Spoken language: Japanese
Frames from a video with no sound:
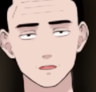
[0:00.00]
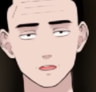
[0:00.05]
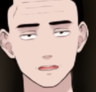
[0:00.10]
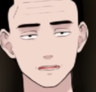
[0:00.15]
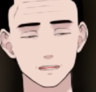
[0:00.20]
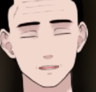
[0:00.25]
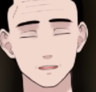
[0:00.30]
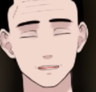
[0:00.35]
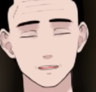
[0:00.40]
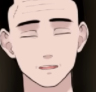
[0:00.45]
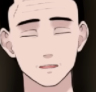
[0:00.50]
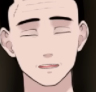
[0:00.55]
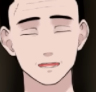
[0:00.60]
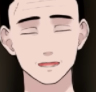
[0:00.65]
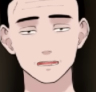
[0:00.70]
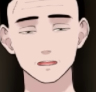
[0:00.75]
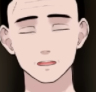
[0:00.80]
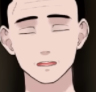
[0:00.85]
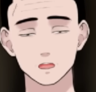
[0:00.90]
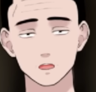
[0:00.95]
何かあっ
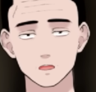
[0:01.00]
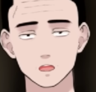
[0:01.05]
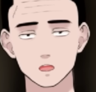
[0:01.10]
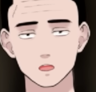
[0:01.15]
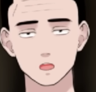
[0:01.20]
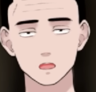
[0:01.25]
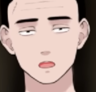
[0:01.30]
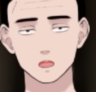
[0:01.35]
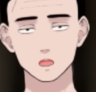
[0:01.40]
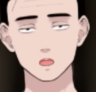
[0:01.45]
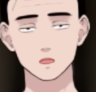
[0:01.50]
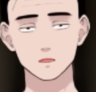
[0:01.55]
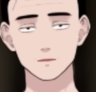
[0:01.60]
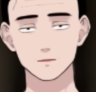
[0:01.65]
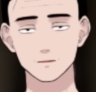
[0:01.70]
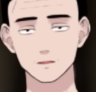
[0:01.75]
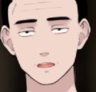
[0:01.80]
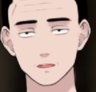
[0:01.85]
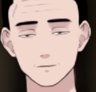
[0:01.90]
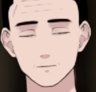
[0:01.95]
たことをどうこう言って
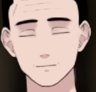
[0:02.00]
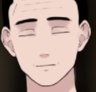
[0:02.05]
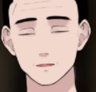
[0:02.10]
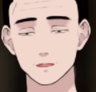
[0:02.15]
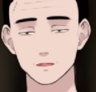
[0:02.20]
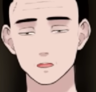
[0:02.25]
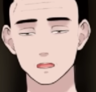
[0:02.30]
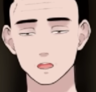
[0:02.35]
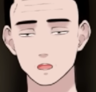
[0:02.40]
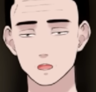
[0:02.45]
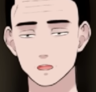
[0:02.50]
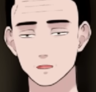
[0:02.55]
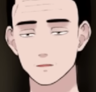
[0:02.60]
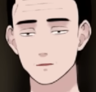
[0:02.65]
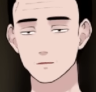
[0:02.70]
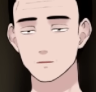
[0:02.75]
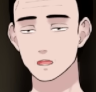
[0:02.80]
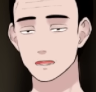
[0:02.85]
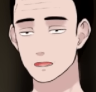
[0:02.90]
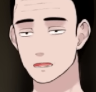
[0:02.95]
いくっていうのはまた
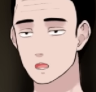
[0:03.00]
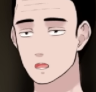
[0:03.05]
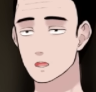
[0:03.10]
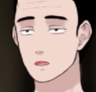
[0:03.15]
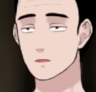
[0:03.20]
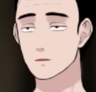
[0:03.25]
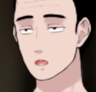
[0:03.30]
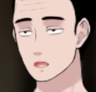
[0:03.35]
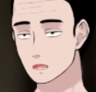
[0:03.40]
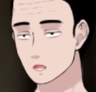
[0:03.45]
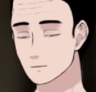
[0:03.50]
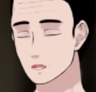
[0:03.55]
違いますよね。